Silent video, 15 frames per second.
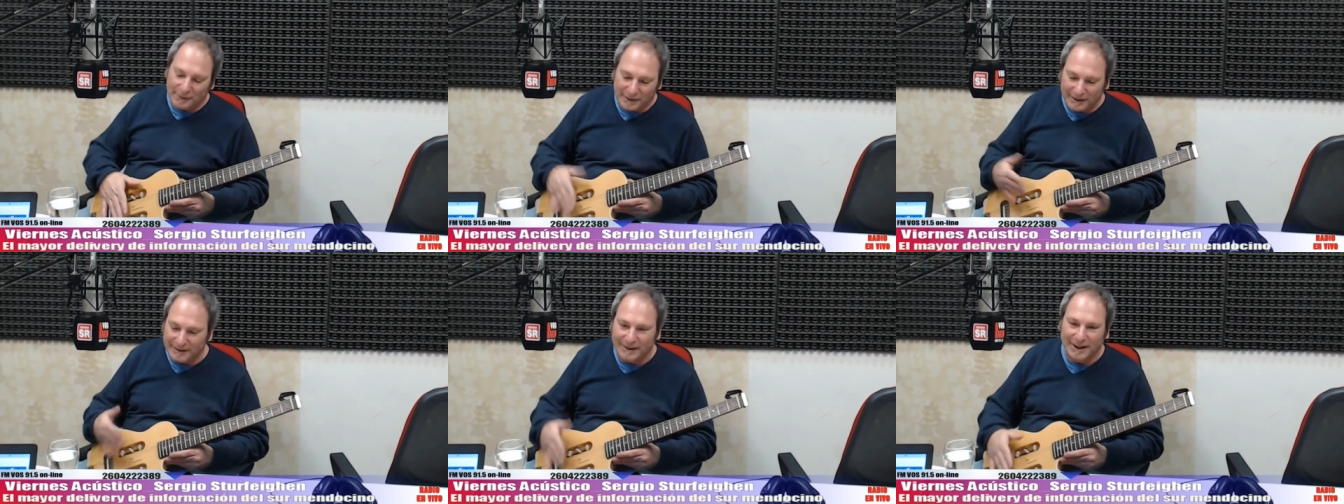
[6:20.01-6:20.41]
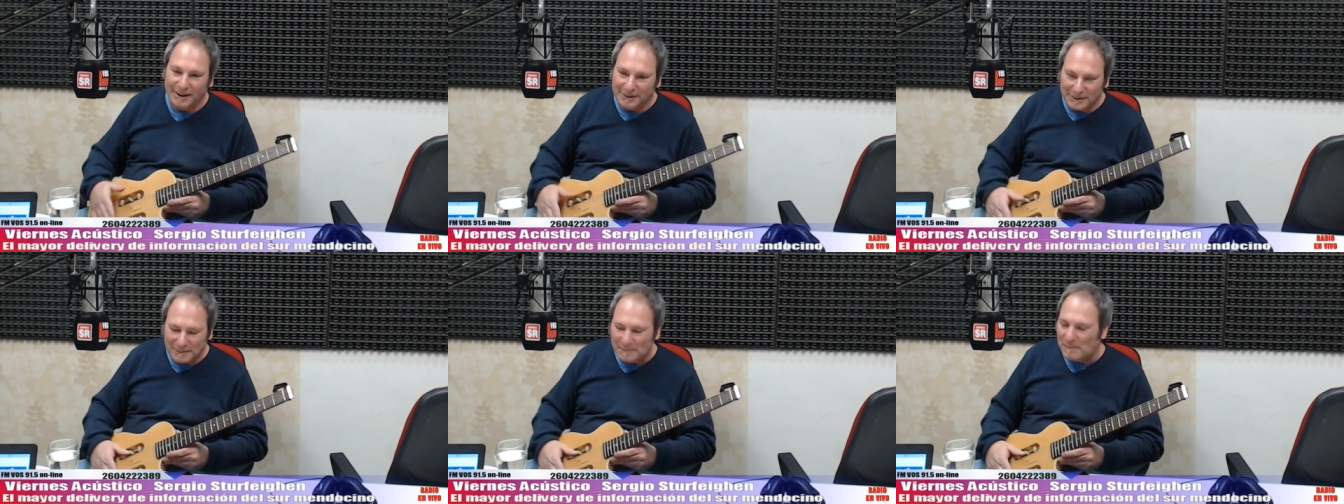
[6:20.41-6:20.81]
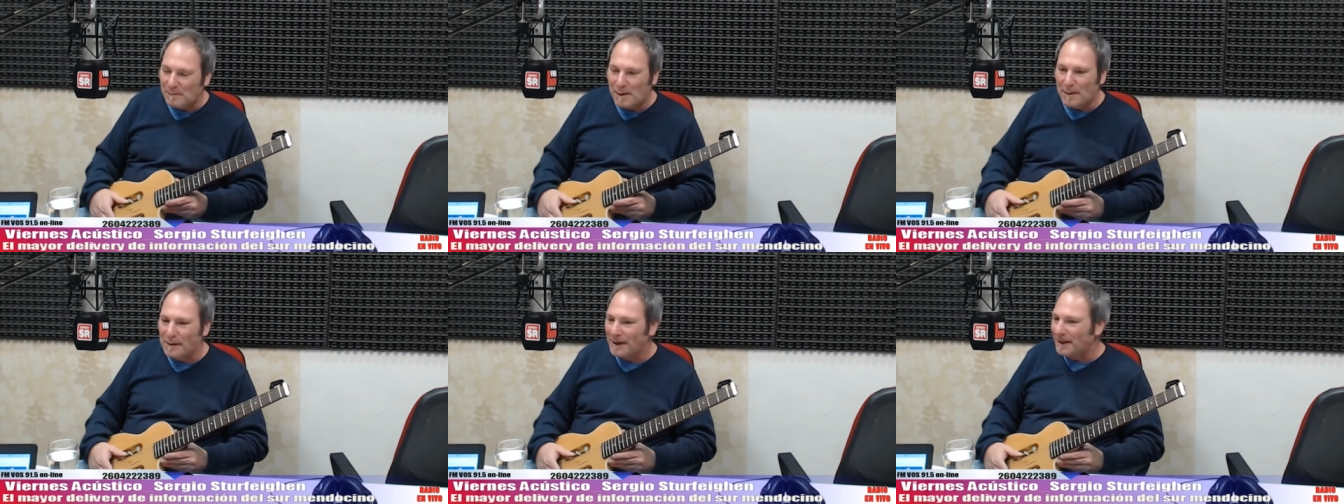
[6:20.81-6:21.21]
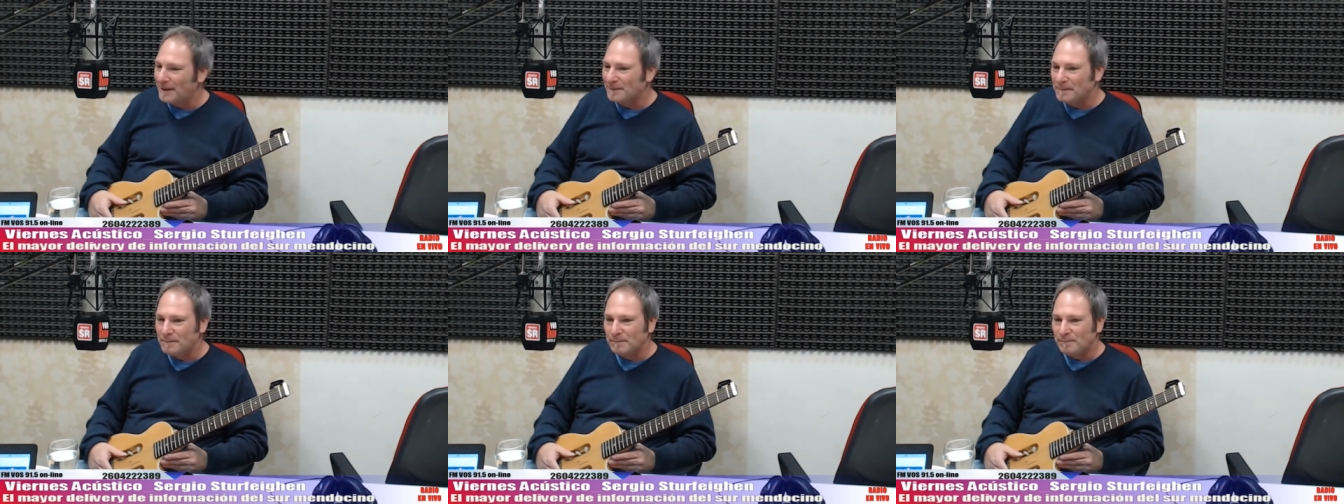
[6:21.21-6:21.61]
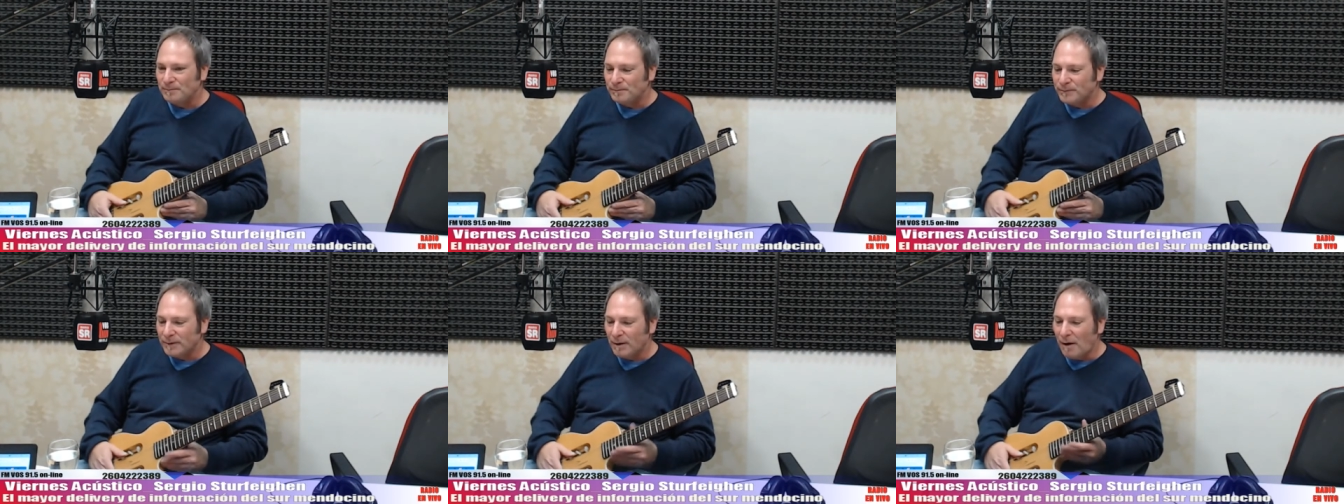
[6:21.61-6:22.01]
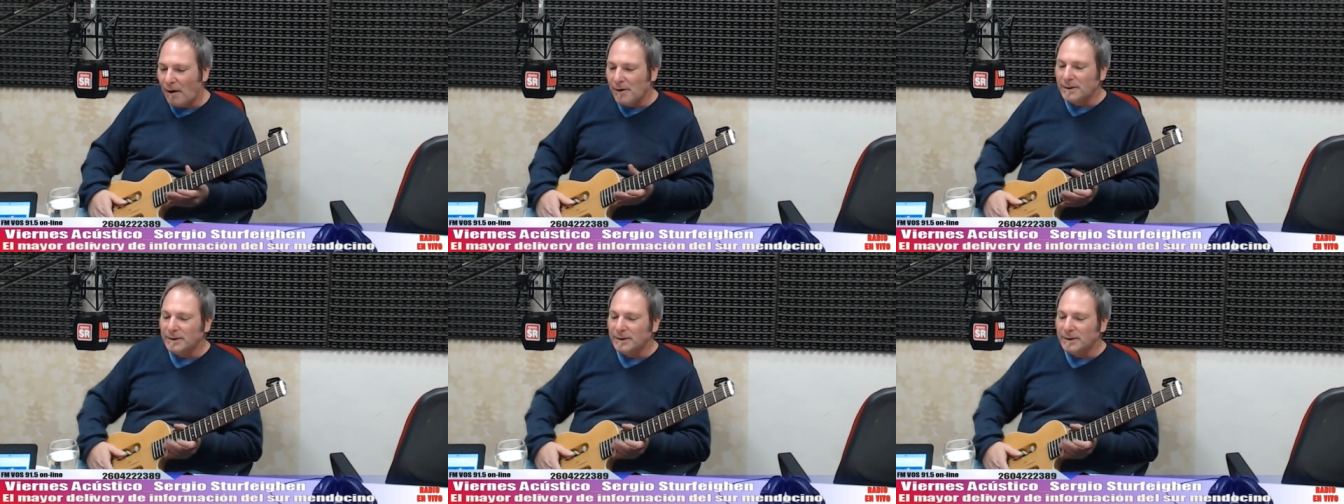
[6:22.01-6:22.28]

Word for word: Eh, exactamente. Te escuchamos, Sergio.